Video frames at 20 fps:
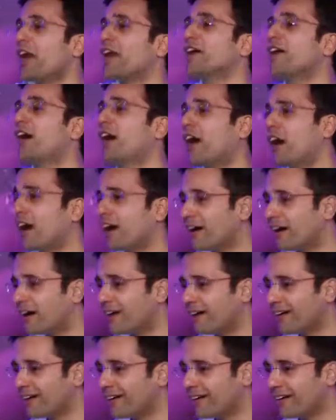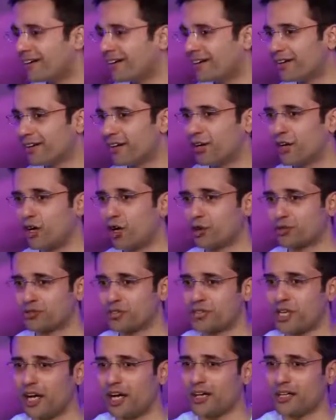है कहाँ
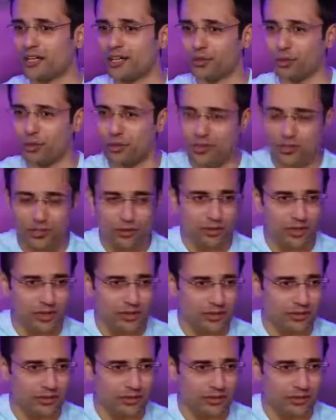उससे जा करके थोड़ी सी उसकी